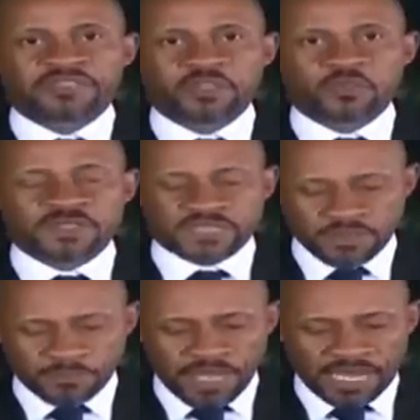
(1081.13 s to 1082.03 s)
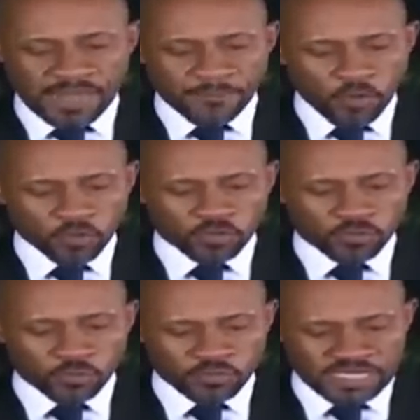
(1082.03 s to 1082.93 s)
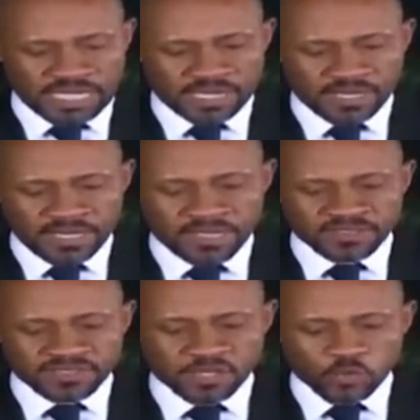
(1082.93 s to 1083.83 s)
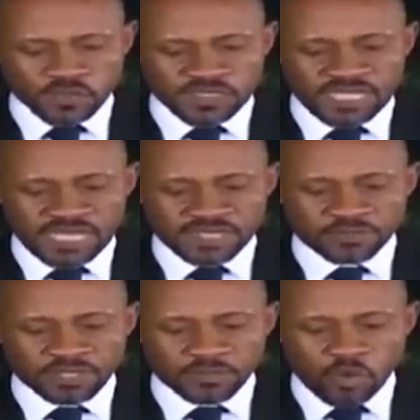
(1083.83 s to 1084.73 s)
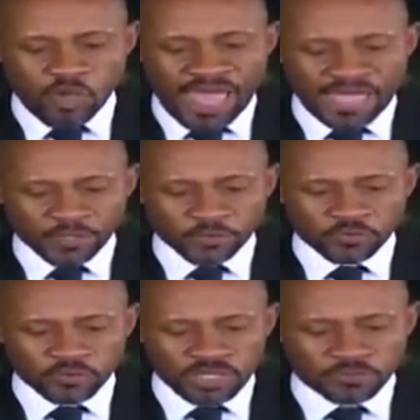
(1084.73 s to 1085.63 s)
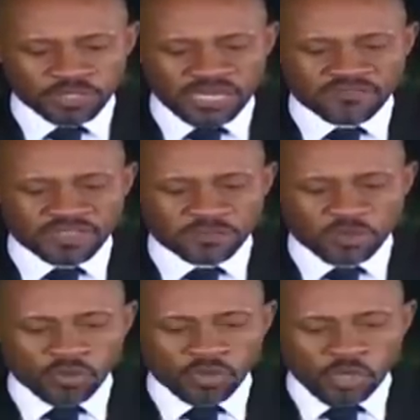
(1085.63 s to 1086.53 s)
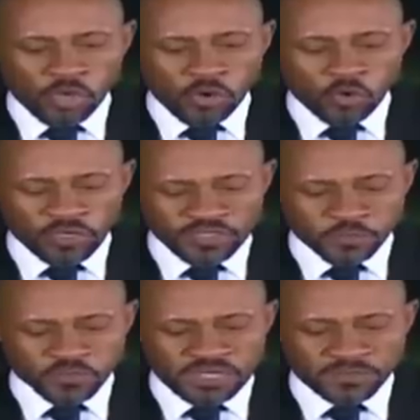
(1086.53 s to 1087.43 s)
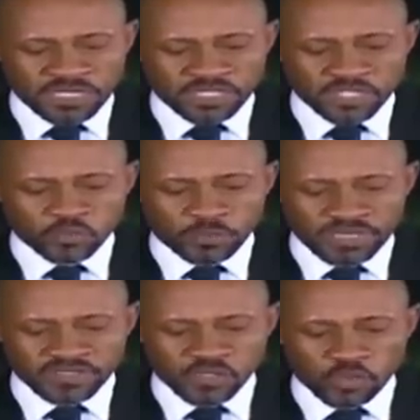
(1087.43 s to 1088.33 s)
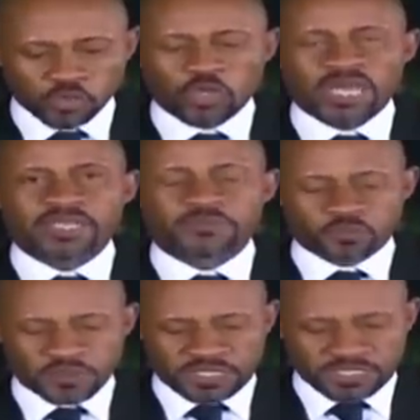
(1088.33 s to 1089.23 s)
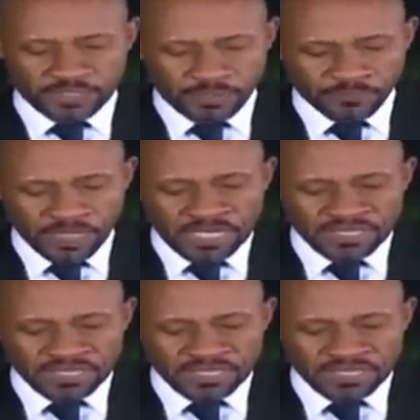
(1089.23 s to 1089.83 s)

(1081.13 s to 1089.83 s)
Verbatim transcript: financés par la Banque mondiale s'est considérablement accru depuis l'avènement aux responsabilités du président de la République